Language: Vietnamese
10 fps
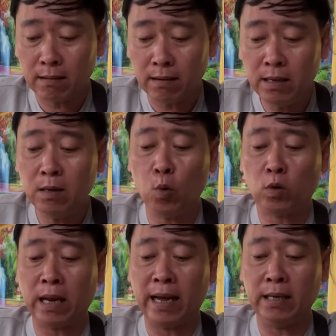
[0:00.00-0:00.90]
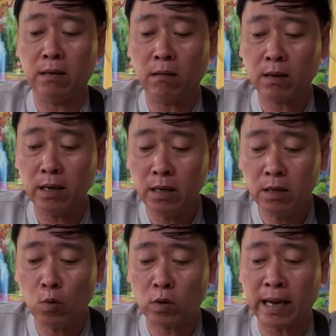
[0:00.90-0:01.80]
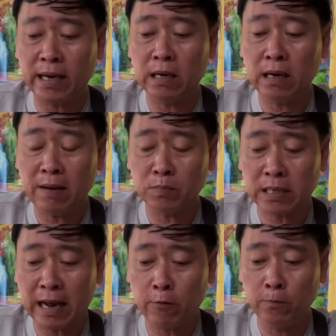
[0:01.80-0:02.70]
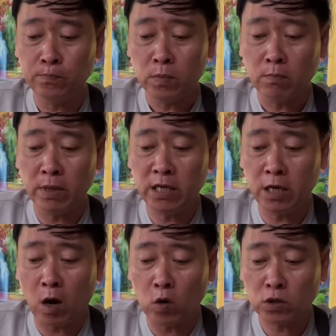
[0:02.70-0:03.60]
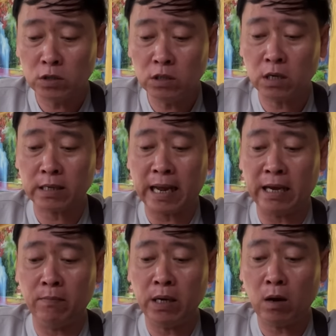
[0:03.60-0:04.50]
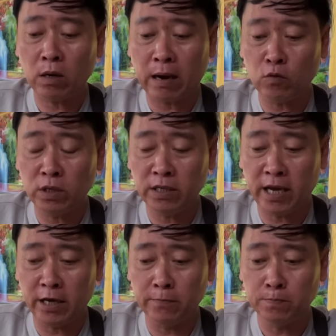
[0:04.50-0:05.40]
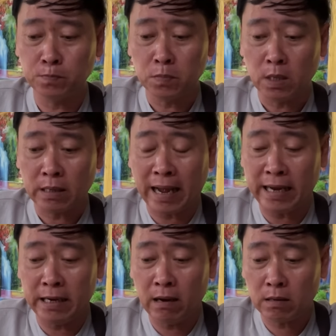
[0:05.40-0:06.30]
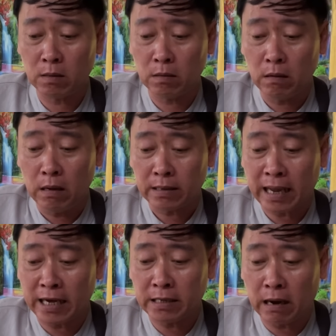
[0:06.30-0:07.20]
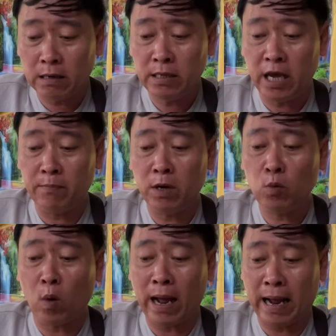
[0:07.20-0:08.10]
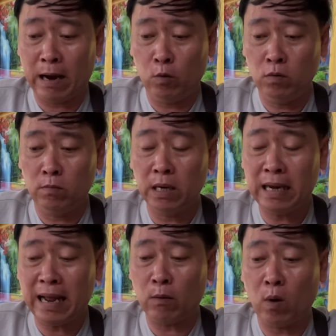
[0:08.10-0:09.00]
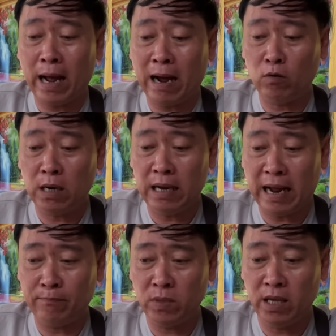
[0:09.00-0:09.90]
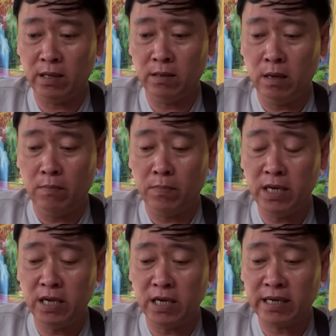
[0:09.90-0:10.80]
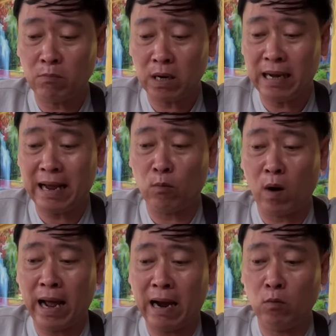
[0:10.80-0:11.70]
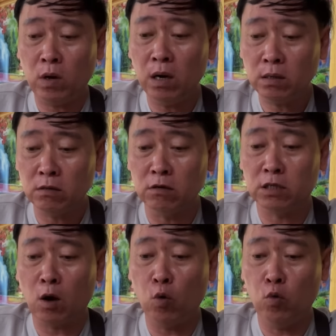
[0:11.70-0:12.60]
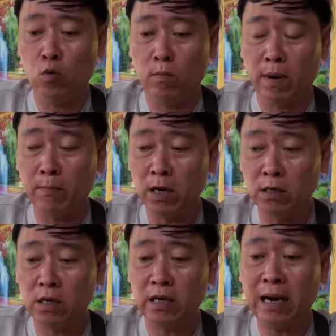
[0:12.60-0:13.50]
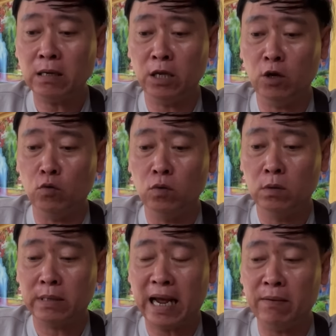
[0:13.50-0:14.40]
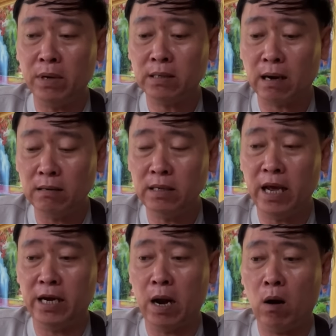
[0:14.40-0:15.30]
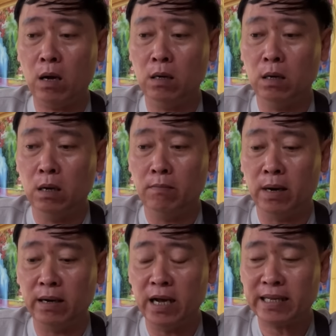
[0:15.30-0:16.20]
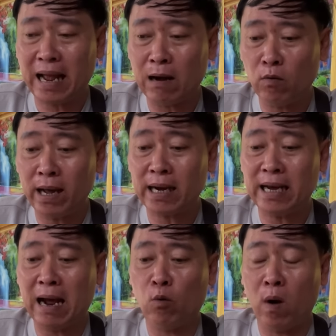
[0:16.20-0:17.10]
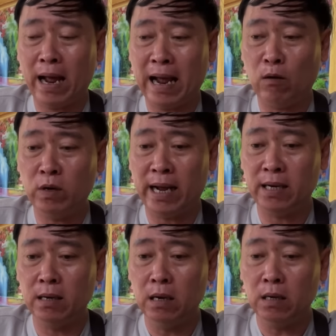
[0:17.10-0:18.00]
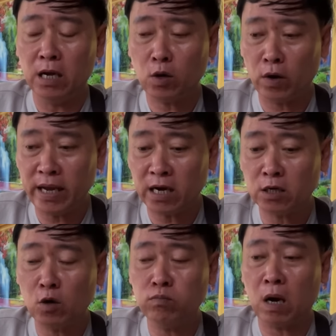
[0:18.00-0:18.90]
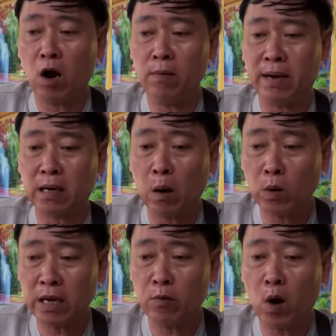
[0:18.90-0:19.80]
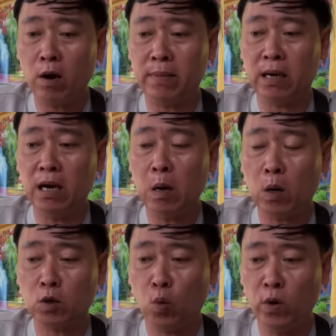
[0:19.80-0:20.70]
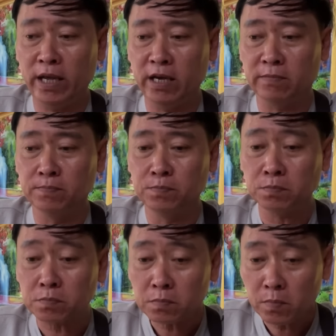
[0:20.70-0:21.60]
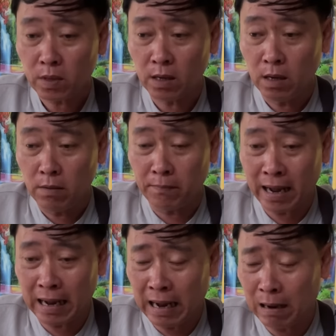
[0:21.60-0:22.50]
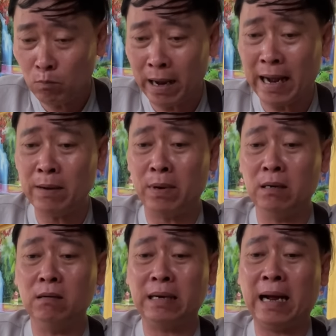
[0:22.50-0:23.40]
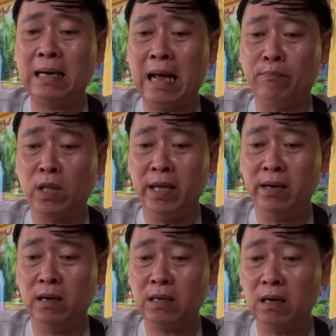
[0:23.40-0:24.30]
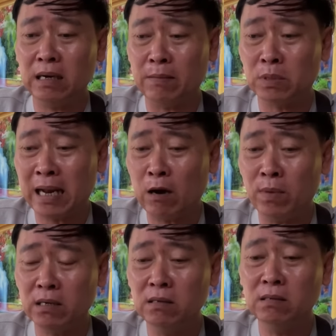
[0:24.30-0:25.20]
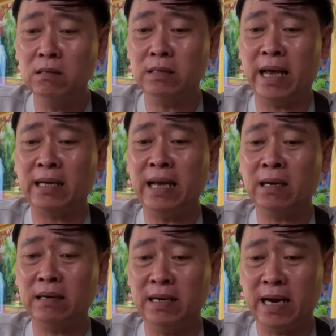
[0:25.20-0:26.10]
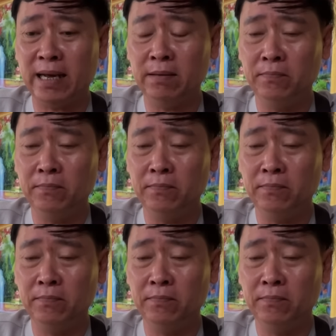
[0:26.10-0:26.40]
ý của thầy có cái ý của thầy nó làm sao bởi vì hồi trước có thầy mới nói câu như vậy thầy á thầy trở về bên hòa hảo bên làng hòa hảo để làm gì bởi vì trong cái làng Hòa Hảo ít người tu mà bệnh thì rất nhiều Thầy mới trở về đó mà để tạo ra cái đạo Hòa Hảo này Để cho dân chúng đó mà coi theo đó mà để lo tu hiền Mà không ai mà được đặng làm thiền hết trơn làm sao mà đưa rước dạng dân kỳ này